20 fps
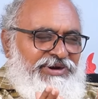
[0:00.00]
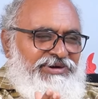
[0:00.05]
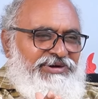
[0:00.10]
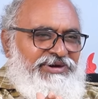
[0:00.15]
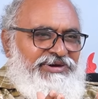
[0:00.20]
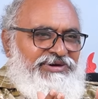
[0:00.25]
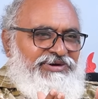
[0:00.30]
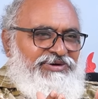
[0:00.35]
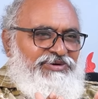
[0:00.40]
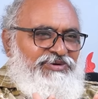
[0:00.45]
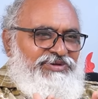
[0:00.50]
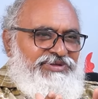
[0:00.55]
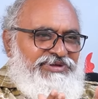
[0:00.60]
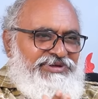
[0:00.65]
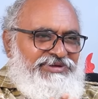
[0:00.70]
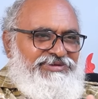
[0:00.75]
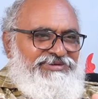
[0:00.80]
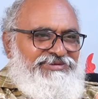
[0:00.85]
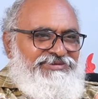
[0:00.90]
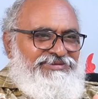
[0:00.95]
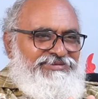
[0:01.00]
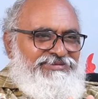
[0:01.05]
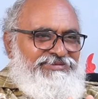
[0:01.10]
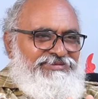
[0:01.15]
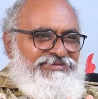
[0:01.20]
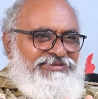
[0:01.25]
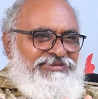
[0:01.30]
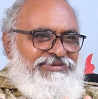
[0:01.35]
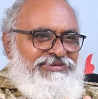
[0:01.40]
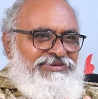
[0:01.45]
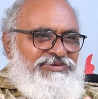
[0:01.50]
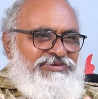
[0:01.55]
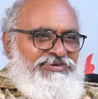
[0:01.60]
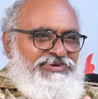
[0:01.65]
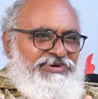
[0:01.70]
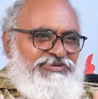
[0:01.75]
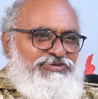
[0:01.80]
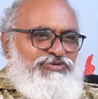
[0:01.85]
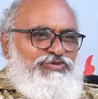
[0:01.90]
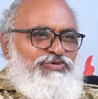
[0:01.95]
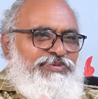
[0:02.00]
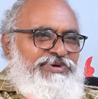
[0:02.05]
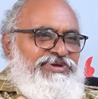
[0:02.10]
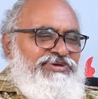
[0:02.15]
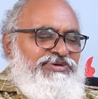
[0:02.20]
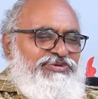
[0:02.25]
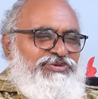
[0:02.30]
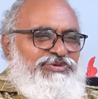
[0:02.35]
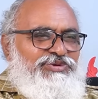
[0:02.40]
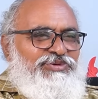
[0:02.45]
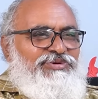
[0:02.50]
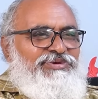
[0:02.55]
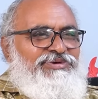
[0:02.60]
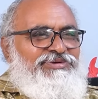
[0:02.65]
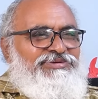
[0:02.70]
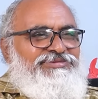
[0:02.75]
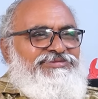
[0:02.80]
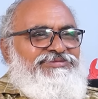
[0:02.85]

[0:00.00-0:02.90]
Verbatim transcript: మాట్లాడాడో అది చేసి చూపించేసేవాడు